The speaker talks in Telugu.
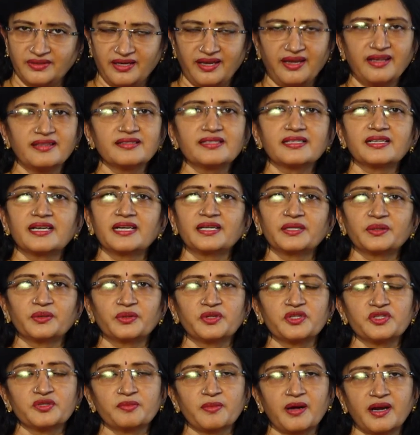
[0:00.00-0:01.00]
ఏ ఇన్సిడెంట్
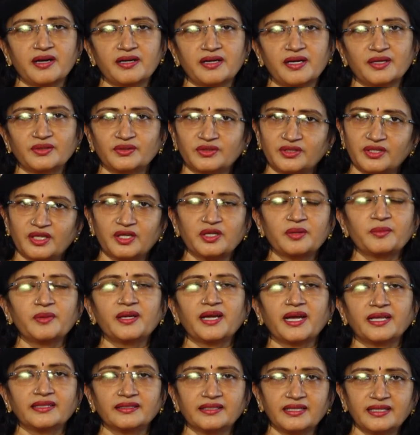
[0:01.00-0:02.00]
గురించి మాట్లాడుతున్నానో
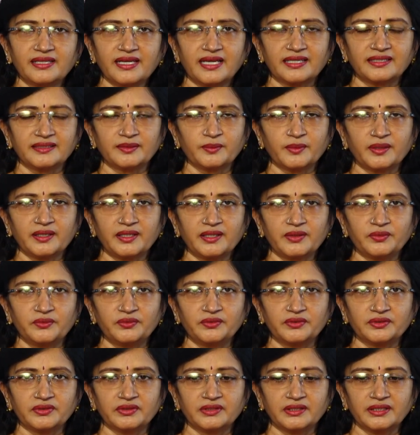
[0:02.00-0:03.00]
మీకు అందరికీ అర్థమయ్యే
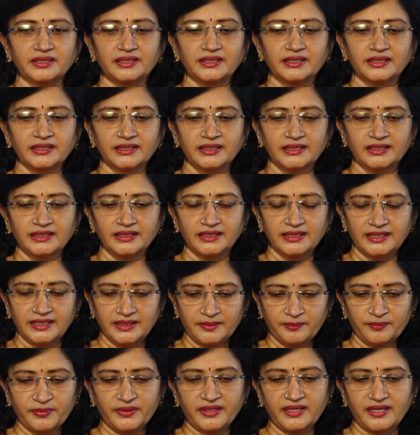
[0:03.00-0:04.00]
ఉంటుంది
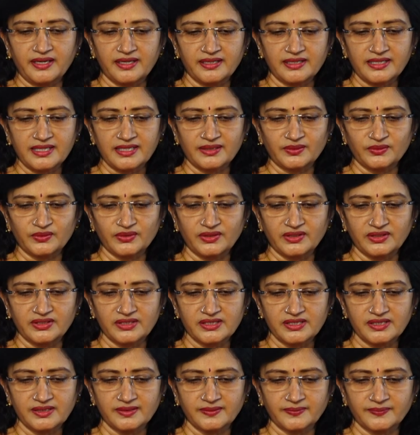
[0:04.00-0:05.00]
ప్రియాంక
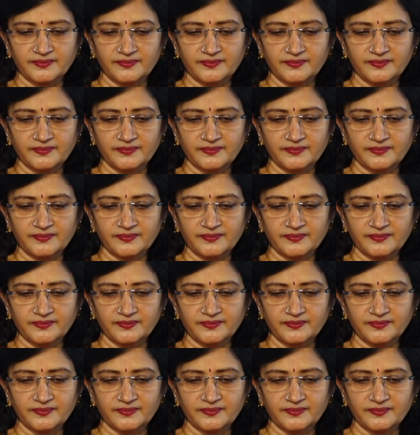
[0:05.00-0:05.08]
గురించి